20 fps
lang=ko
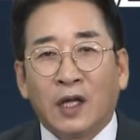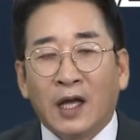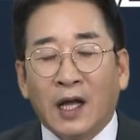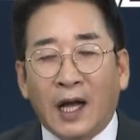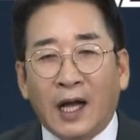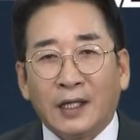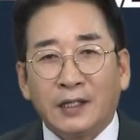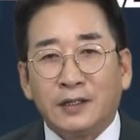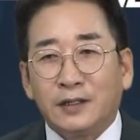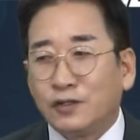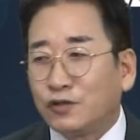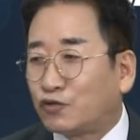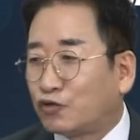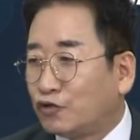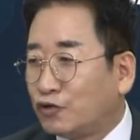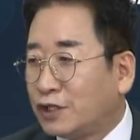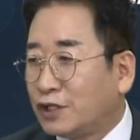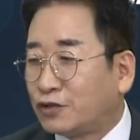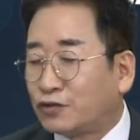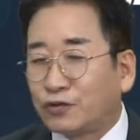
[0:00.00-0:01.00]
할인을
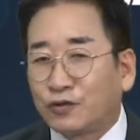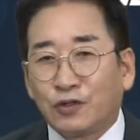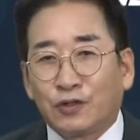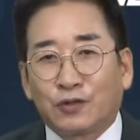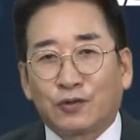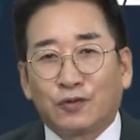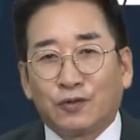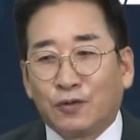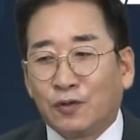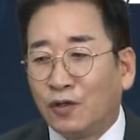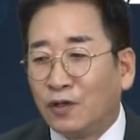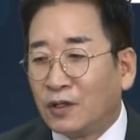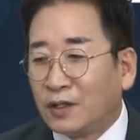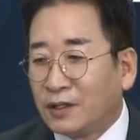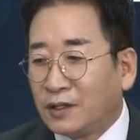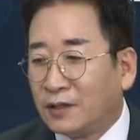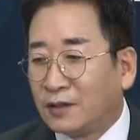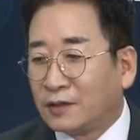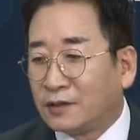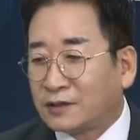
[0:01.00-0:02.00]
줄일 수도 있고
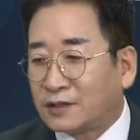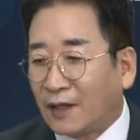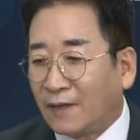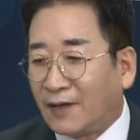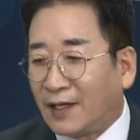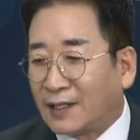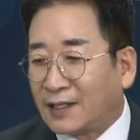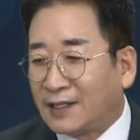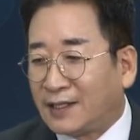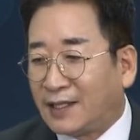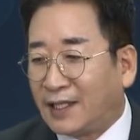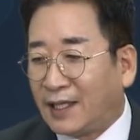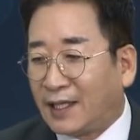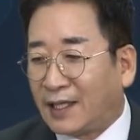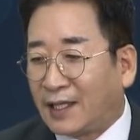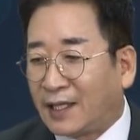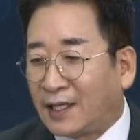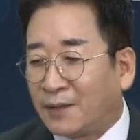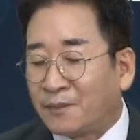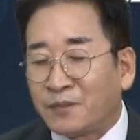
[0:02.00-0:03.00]
이러는
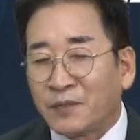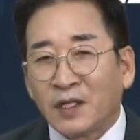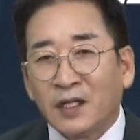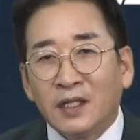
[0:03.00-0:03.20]
상황인데